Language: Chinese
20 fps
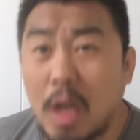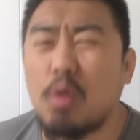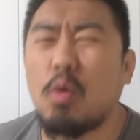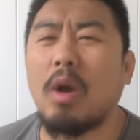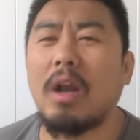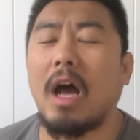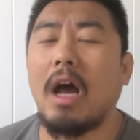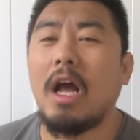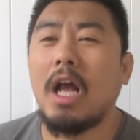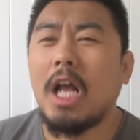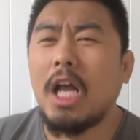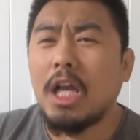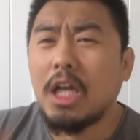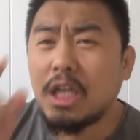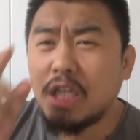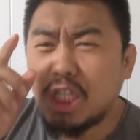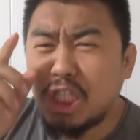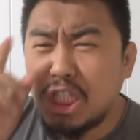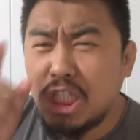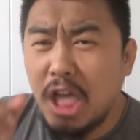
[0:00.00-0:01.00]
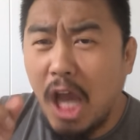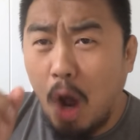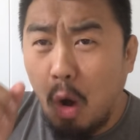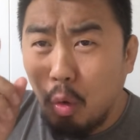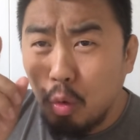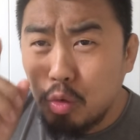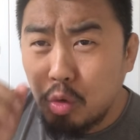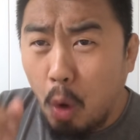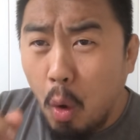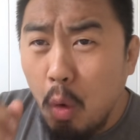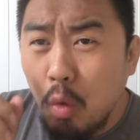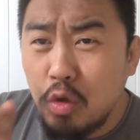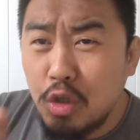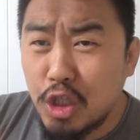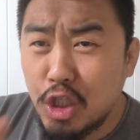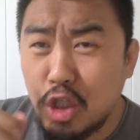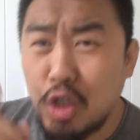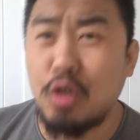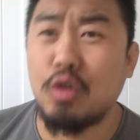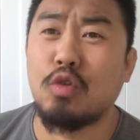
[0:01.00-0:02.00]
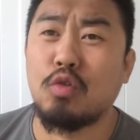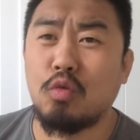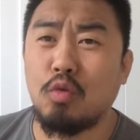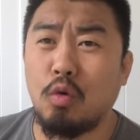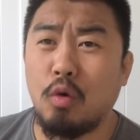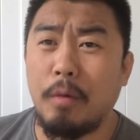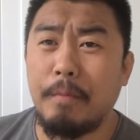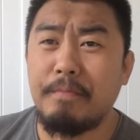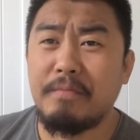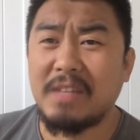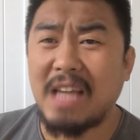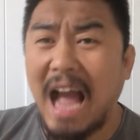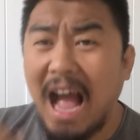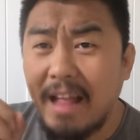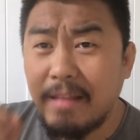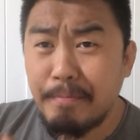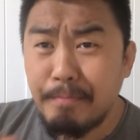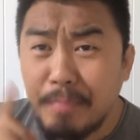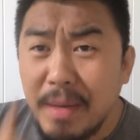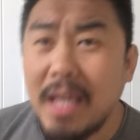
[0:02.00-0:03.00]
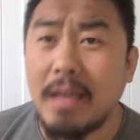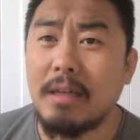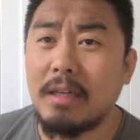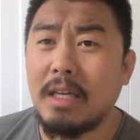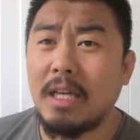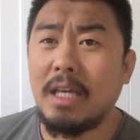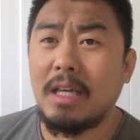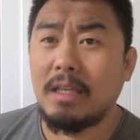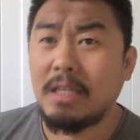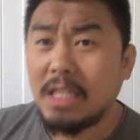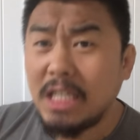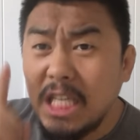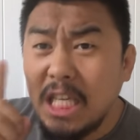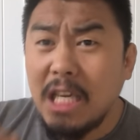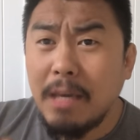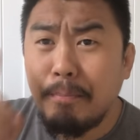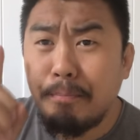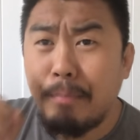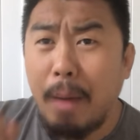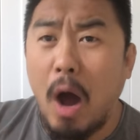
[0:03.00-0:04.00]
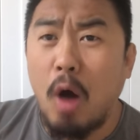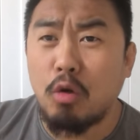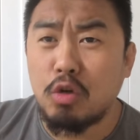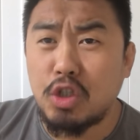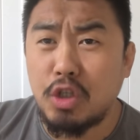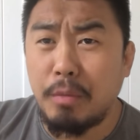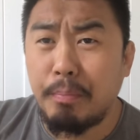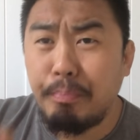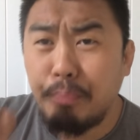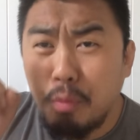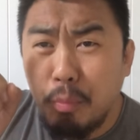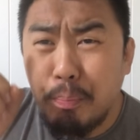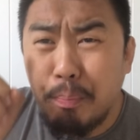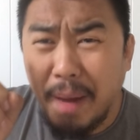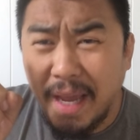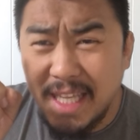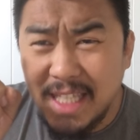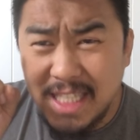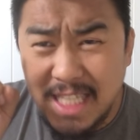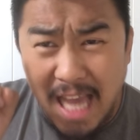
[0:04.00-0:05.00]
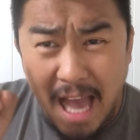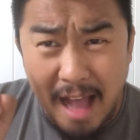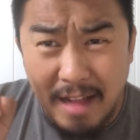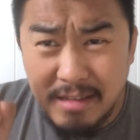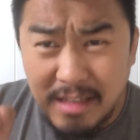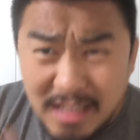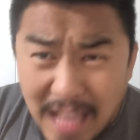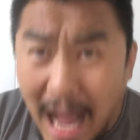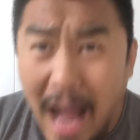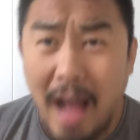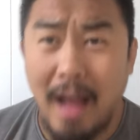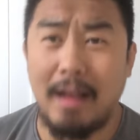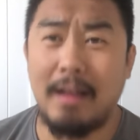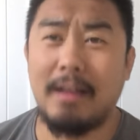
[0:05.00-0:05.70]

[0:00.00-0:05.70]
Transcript: 说了，交通事故看病，医保是不赔钱的，